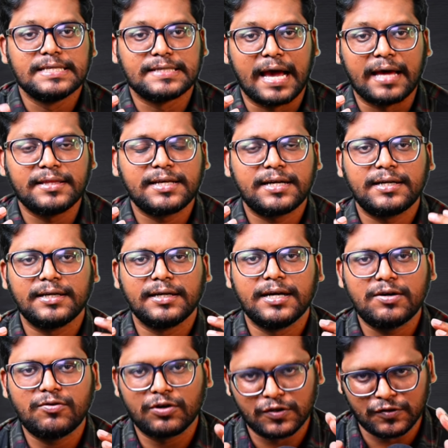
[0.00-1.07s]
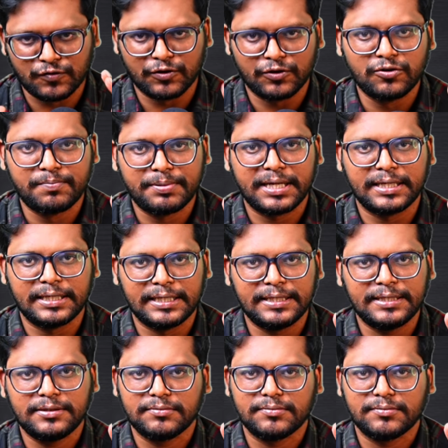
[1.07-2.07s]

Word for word: సాధారణంగా ఒక స్వరూపాన్ని